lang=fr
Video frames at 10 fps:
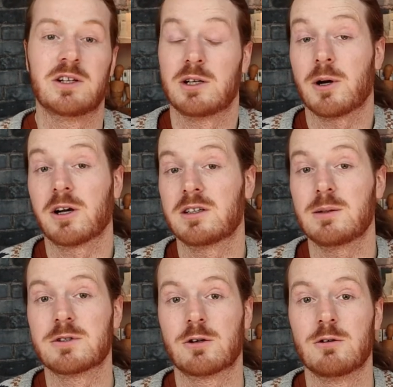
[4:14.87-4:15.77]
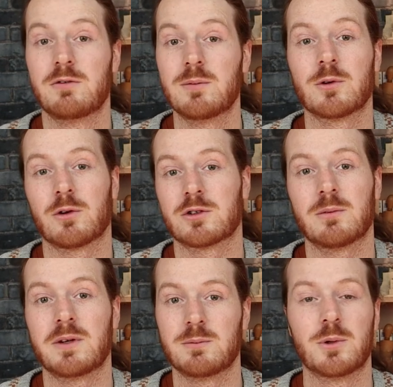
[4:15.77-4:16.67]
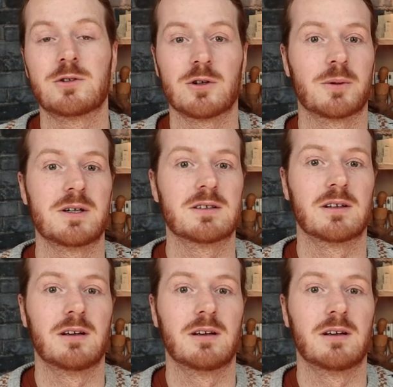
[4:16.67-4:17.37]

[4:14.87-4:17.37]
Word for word: et j'ai pas regretté puisque le film dans l'ensemble est une bonne surprise.